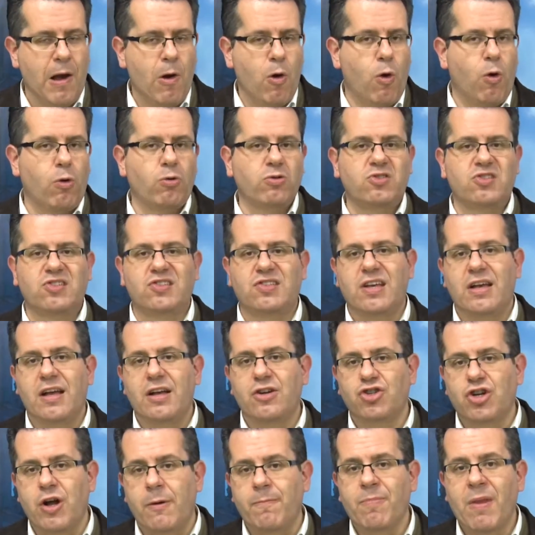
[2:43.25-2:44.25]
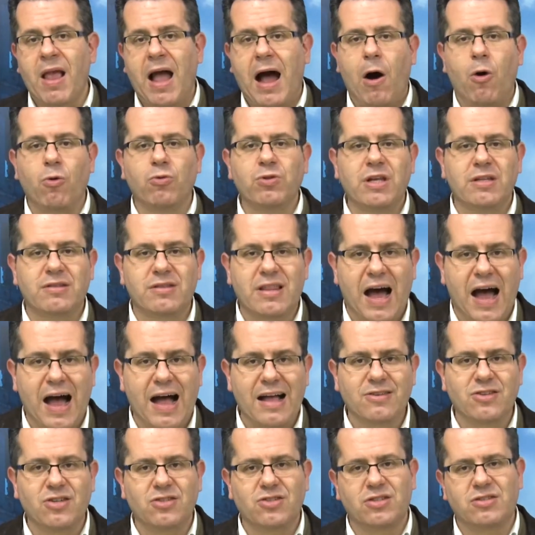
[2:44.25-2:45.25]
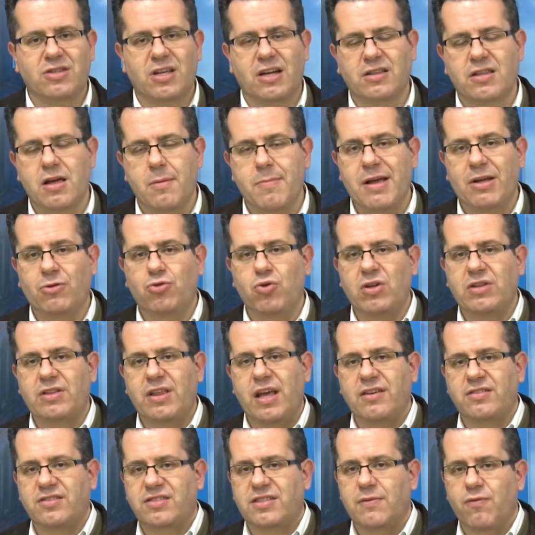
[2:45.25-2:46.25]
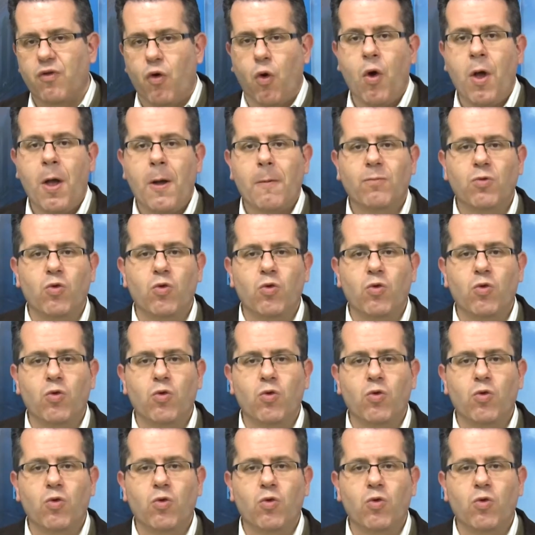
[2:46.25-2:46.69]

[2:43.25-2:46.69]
ou seja, a unidade de tratamento intensivo